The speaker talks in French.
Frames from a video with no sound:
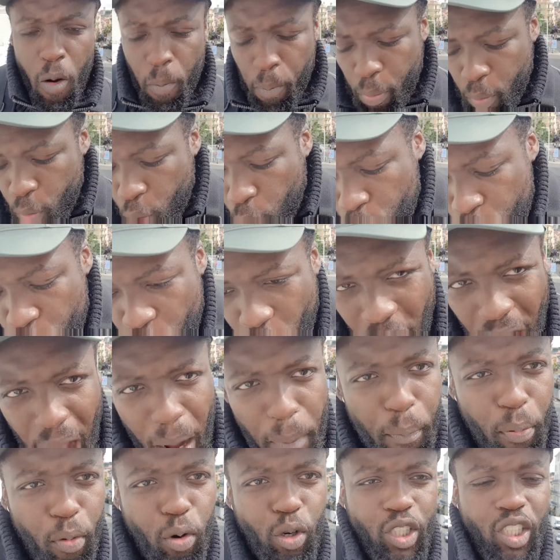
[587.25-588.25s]
pour me
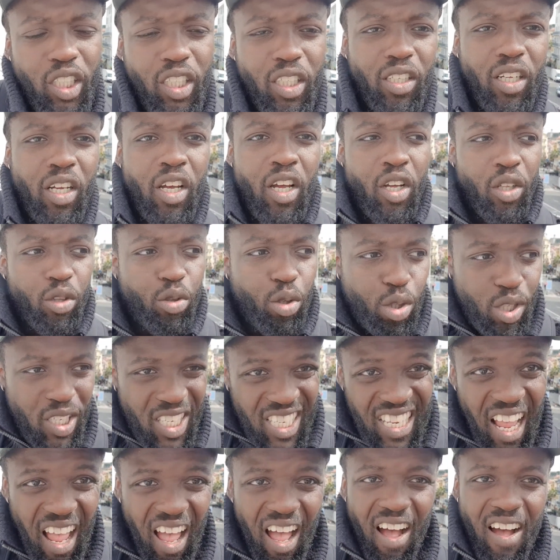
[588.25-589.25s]
rapprocher de
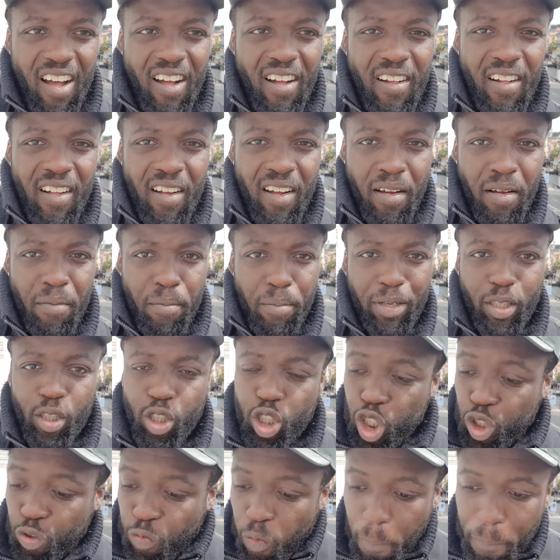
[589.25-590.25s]
ça parce
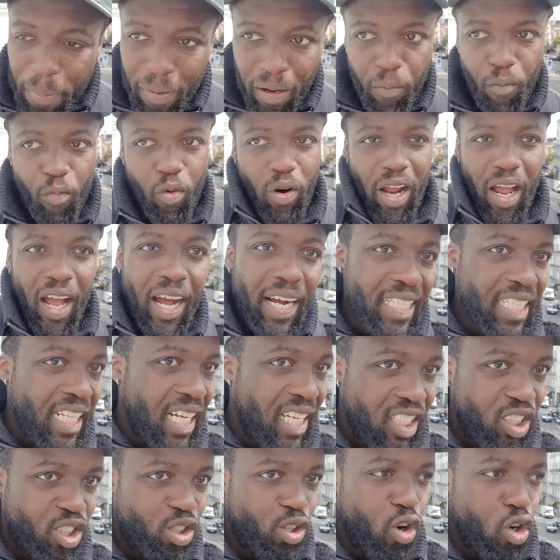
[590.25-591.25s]
que je veux pas que mon
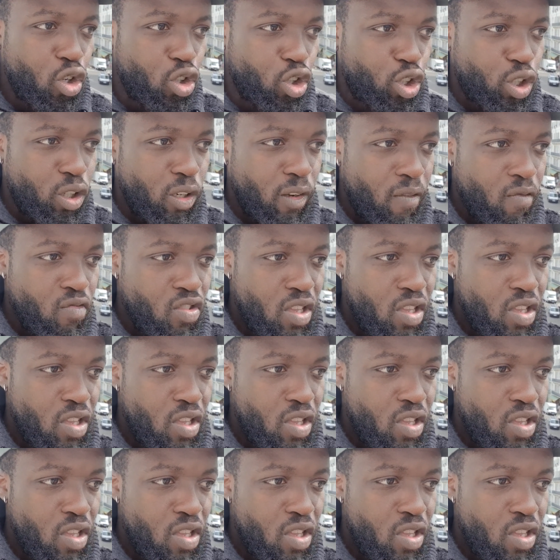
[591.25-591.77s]
caractère y change.